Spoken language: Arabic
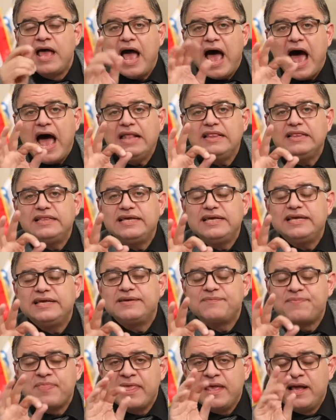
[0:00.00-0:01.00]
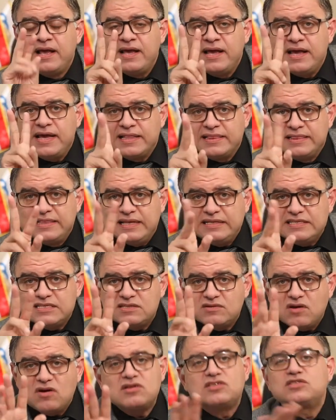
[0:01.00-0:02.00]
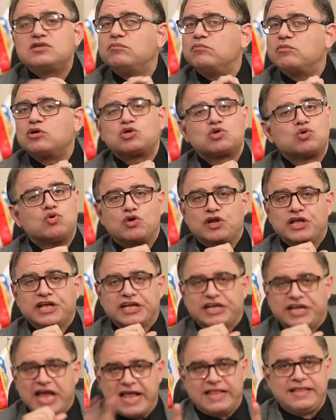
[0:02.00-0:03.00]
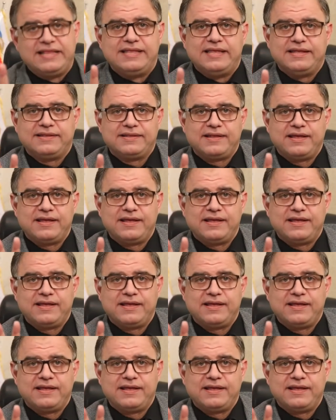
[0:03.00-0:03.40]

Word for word: عندي اثنين سكارز مشهورين جدا